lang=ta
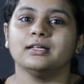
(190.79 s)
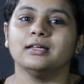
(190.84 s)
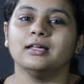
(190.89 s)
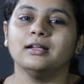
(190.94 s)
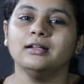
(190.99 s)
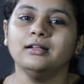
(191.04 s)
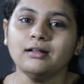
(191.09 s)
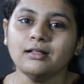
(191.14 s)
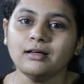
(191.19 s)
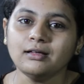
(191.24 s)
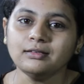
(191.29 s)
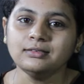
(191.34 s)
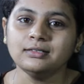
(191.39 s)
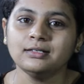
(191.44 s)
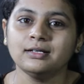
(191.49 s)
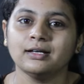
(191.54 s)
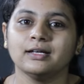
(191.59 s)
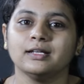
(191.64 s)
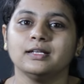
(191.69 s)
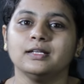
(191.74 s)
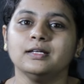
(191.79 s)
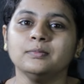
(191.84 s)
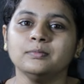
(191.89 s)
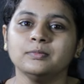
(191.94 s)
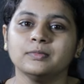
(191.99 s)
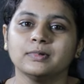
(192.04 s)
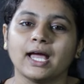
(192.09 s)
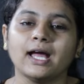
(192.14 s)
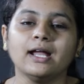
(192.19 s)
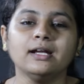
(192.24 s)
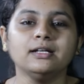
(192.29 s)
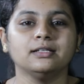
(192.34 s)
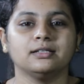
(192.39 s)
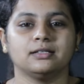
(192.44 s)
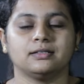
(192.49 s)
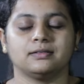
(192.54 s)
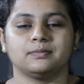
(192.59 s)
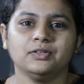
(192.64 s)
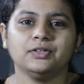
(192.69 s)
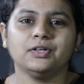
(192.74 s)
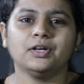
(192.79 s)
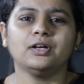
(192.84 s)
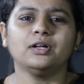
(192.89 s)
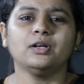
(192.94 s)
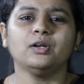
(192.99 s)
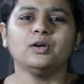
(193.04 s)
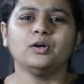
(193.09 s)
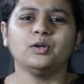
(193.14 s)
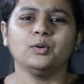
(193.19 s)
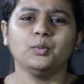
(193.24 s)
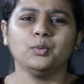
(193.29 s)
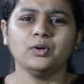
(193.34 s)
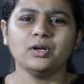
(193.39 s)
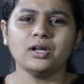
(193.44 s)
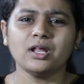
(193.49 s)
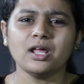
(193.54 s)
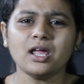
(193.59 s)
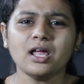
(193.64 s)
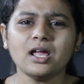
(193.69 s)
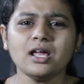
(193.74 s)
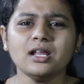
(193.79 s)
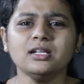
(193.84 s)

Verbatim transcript: எல்லாத்து கையிலையும் கேண்டில் எங்களோட ஒரே